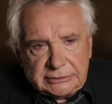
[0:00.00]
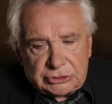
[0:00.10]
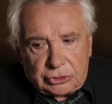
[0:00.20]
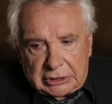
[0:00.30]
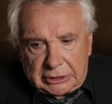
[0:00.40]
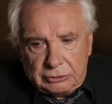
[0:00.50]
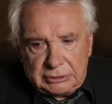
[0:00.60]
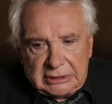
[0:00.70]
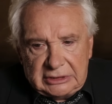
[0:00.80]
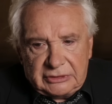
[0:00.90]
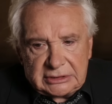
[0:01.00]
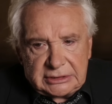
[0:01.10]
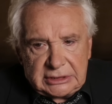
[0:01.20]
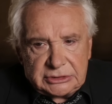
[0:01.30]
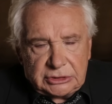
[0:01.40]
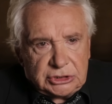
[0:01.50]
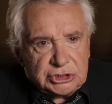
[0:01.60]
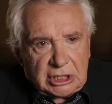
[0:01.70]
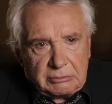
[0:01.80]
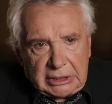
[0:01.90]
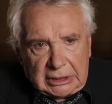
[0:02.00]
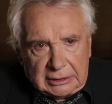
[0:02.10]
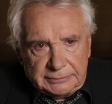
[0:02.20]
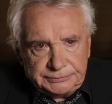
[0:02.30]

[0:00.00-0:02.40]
Et ce cadeau d'anniversaire, c'était Jacques Brel.